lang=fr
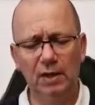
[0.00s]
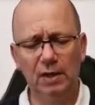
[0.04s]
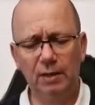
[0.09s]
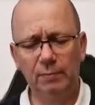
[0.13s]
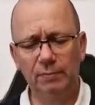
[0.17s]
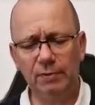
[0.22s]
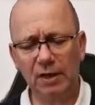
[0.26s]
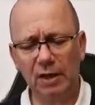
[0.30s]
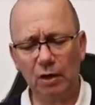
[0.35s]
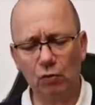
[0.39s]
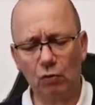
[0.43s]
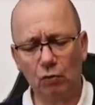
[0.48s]
eh
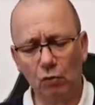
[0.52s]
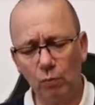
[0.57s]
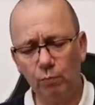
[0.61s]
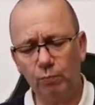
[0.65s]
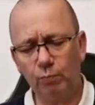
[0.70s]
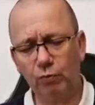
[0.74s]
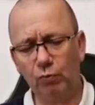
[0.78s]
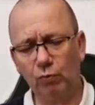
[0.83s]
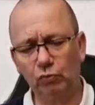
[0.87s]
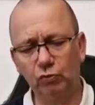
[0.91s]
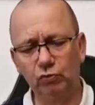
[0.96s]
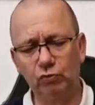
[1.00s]
bien,
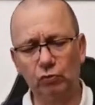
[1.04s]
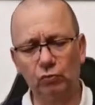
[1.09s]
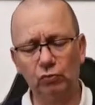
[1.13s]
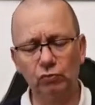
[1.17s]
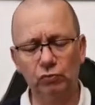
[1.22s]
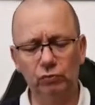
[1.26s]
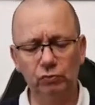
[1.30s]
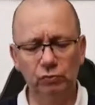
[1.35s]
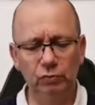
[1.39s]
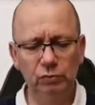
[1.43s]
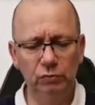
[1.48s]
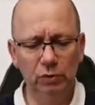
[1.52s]

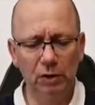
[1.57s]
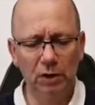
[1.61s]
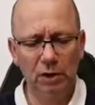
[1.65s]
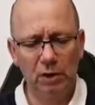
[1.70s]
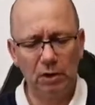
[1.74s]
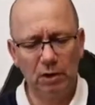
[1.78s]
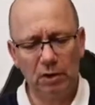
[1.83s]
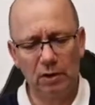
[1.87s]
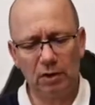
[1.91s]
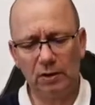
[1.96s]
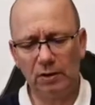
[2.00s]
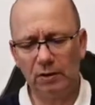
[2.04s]
replongeons-nous
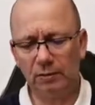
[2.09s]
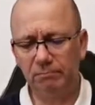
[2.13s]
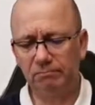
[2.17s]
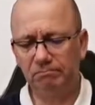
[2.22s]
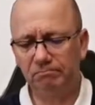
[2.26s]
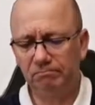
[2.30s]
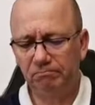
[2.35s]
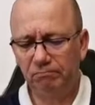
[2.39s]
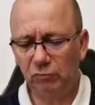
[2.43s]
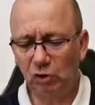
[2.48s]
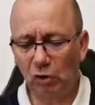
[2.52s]
euh,